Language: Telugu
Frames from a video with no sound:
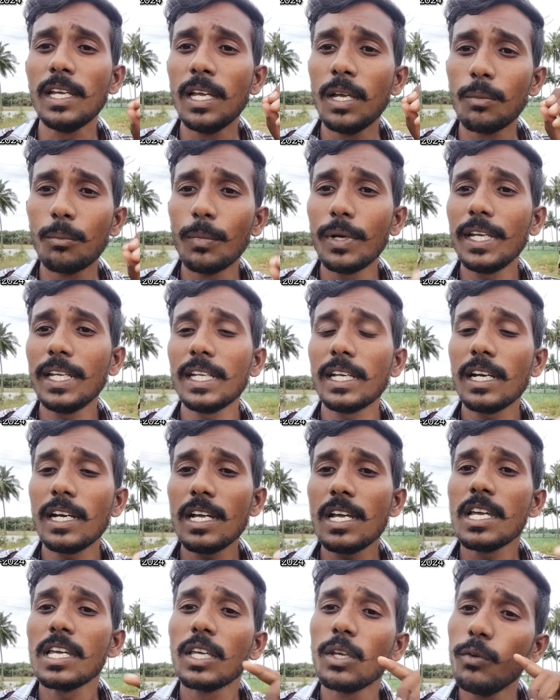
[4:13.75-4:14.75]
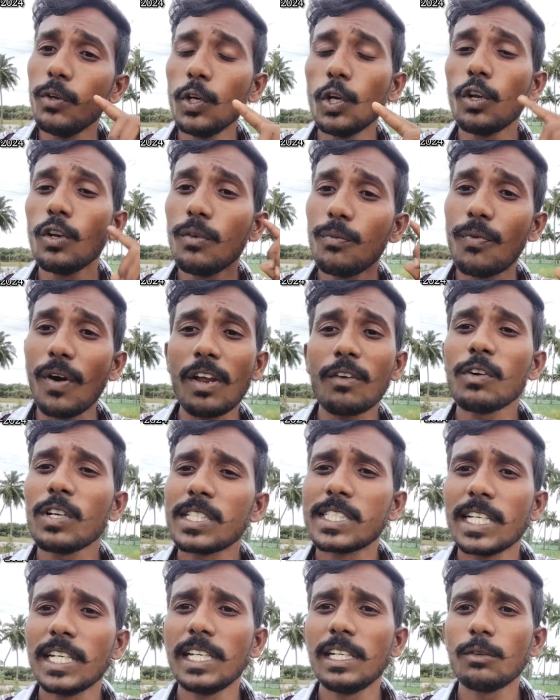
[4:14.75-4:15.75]
ఆవులు కానీ దూళ్ళు కానీ
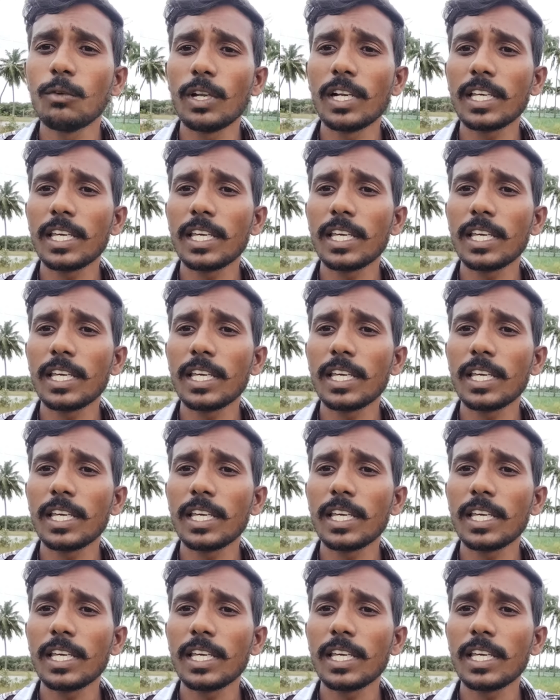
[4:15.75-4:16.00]
సాగుతుంటే